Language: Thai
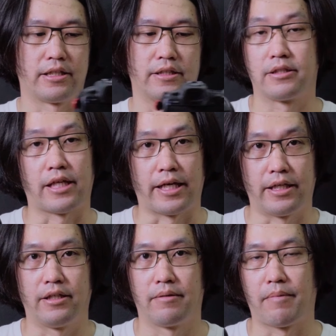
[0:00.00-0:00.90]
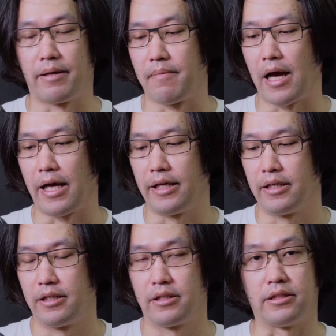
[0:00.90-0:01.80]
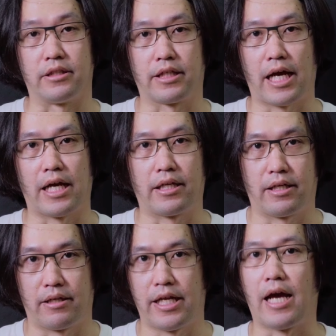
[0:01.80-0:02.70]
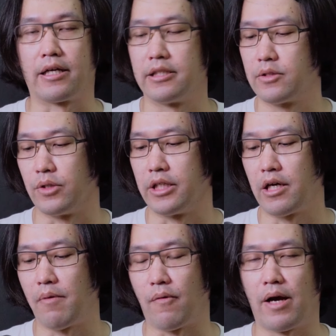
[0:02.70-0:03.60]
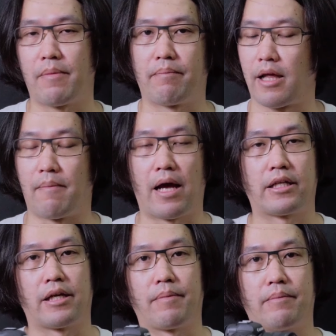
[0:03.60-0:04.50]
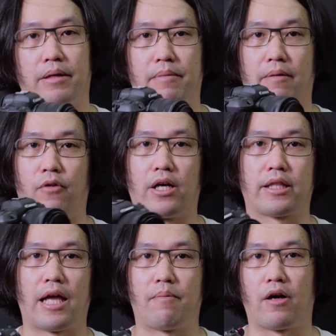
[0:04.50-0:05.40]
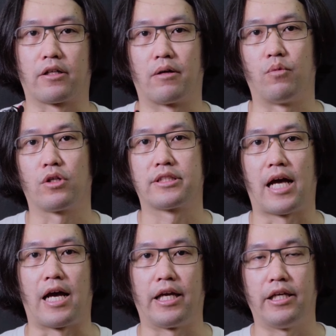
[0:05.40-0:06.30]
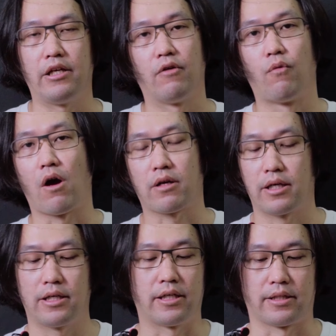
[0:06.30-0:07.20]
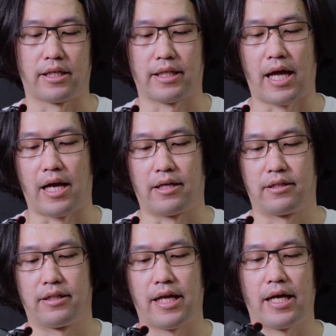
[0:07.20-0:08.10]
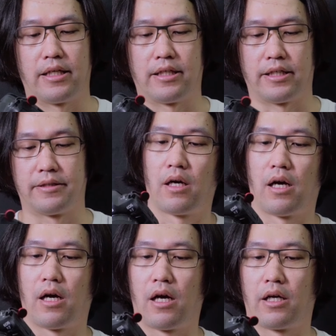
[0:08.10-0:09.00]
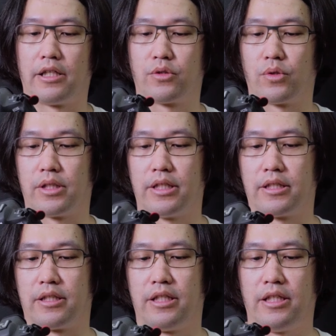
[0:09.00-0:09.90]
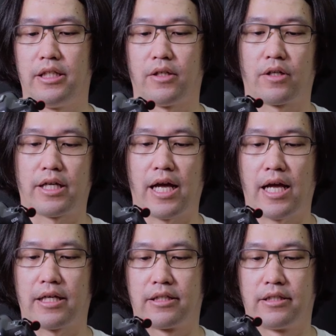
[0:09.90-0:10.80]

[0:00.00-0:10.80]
คือใช้เป็นไม้ถือก็ได้เนี่ยคือจุดที่เขาบอกว่ามันสามารถใช้เป็นเหมือนแบบว่าไตรพอดของพวกสายวอล์กเกอร์ต่างๆได้เลยเอ่ออีกจุดหนึ่งที่ค่อนข้าง